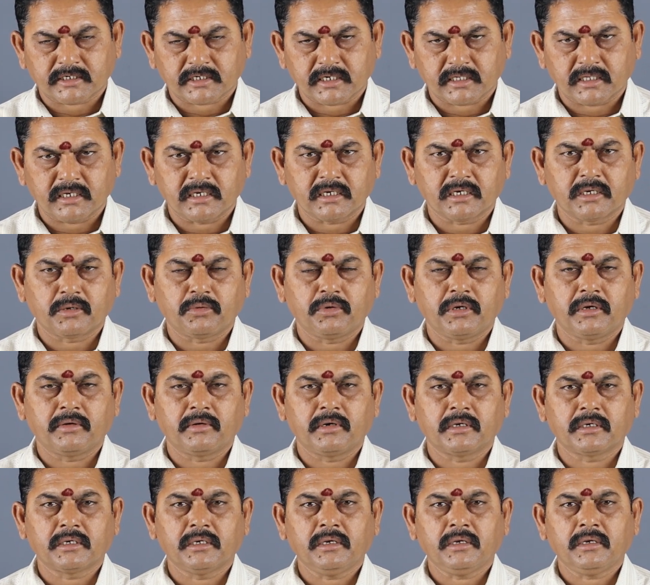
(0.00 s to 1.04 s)
கஷ்டத்தில்
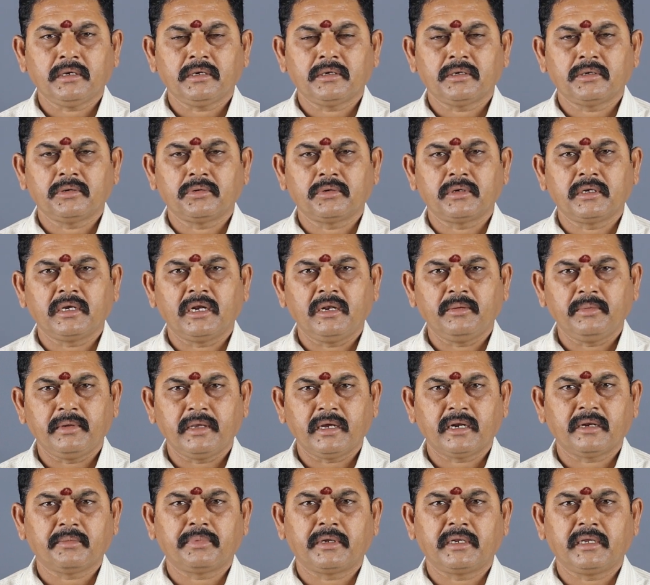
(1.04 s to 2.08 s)
இருக்கக்கூடியவங்களுக்கு ஒரு
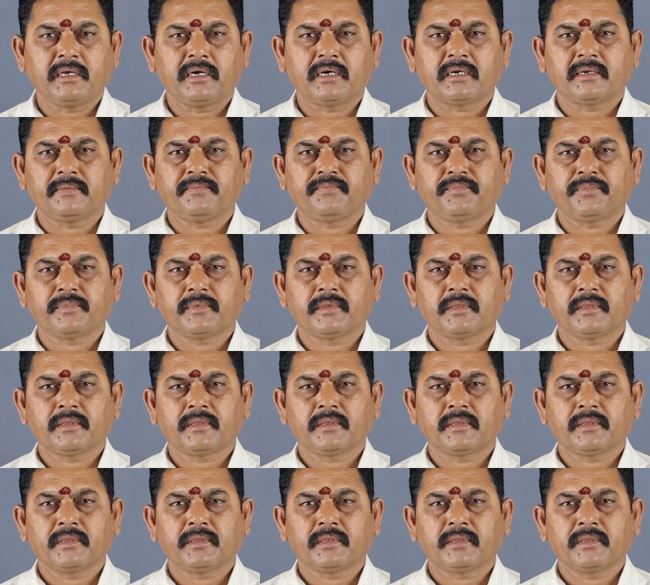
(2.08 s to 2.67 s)
எளிமையான பரிகாரம்